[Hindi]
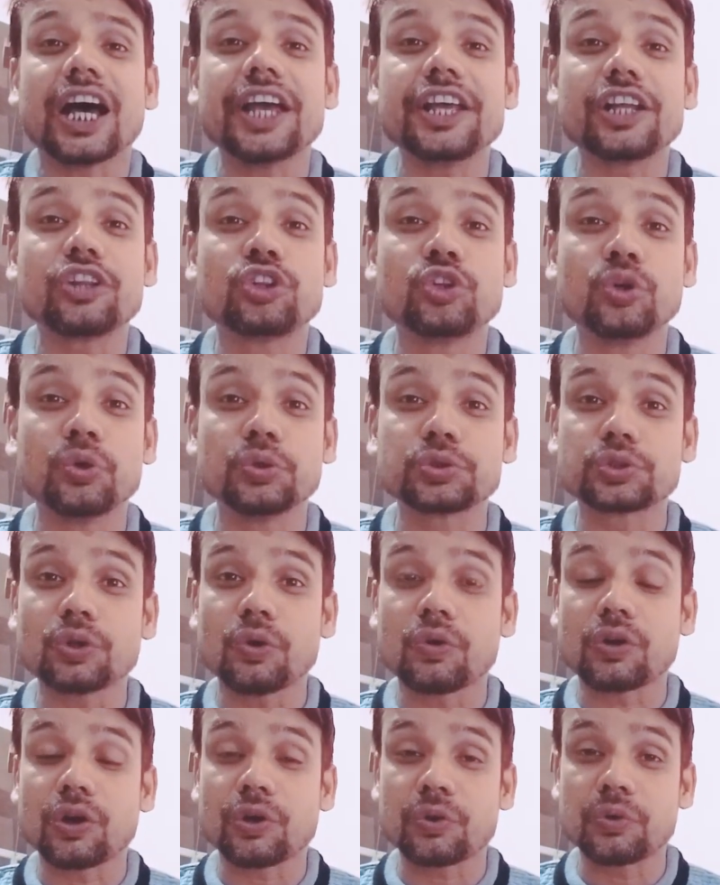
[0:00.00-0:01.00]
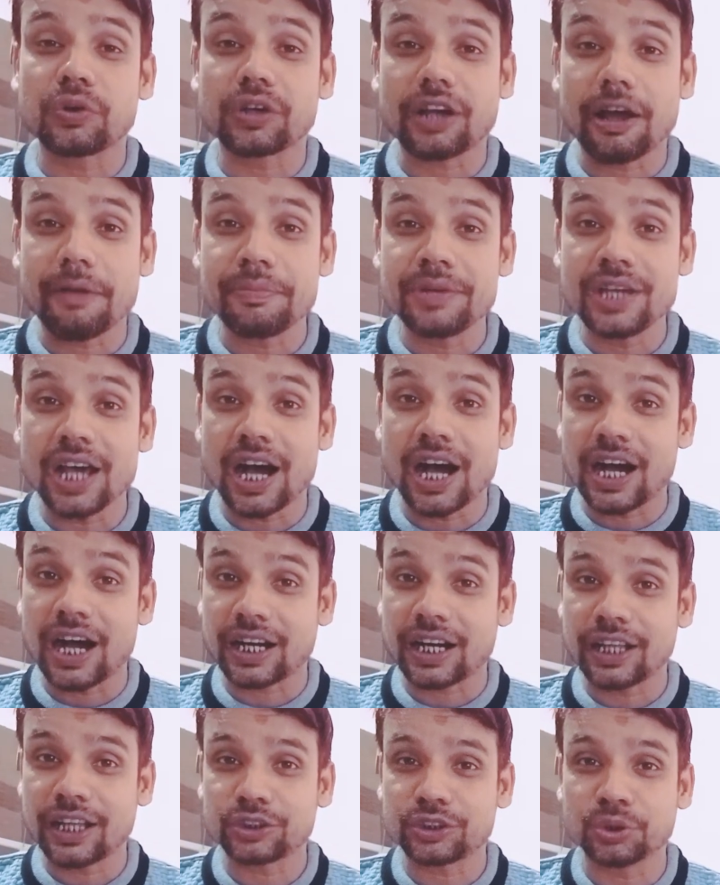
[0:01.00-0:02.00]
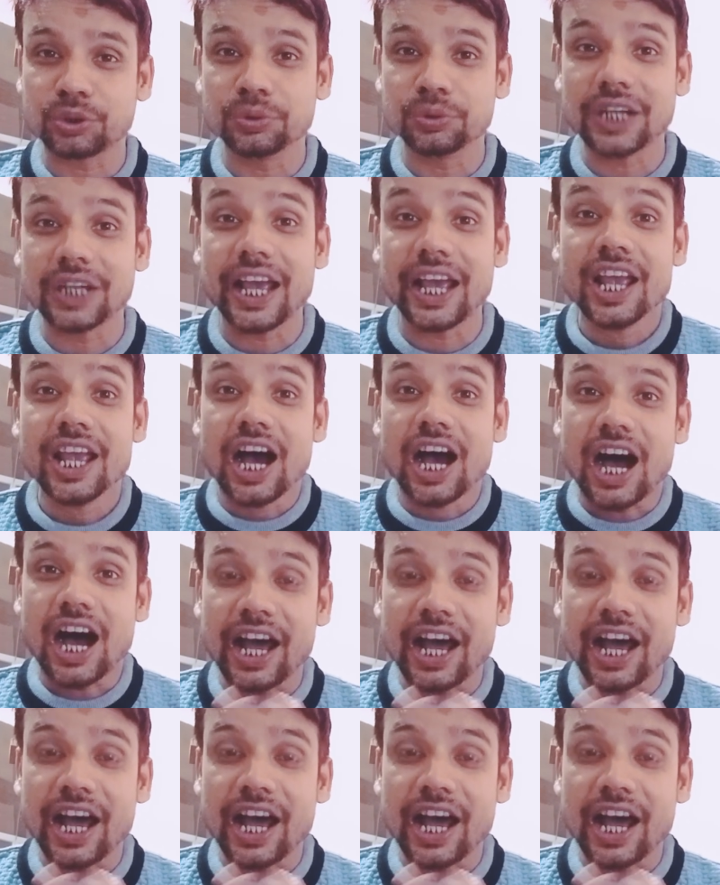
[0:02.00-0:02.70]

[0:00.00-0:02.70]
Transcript: शायद दो सौ करोड़ का भी आंकड़ा छू जाए